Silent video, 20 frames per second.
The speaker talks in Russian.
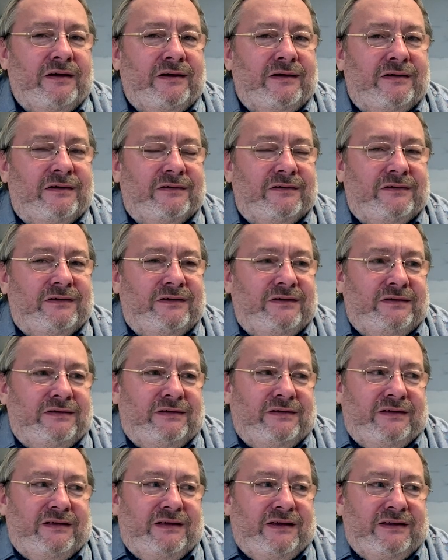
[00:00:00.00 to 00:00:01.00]
А,
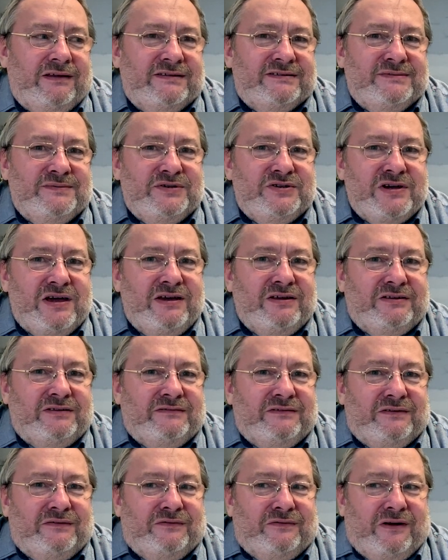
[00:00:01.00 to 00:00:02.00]
я не замечаю этого,
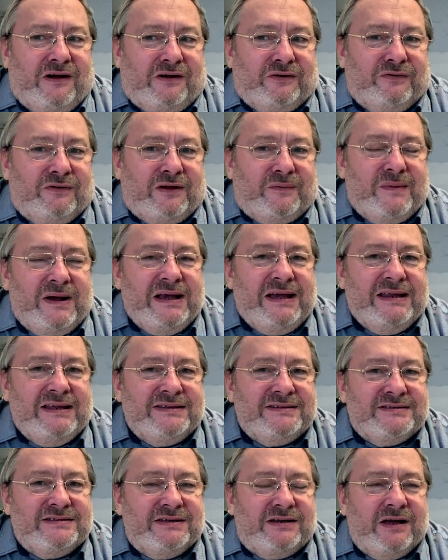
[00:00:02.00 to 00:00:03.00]
я говорю, как нормальный
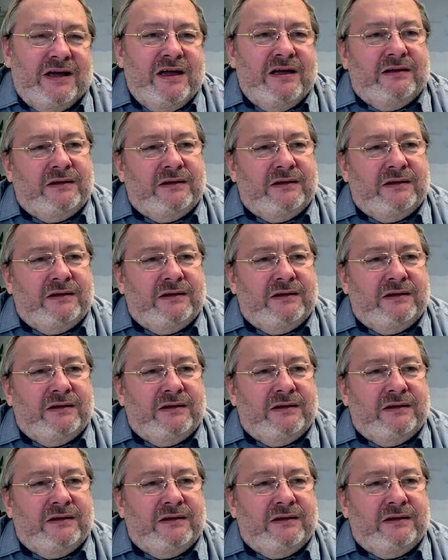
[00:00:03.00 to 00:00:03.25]
язык.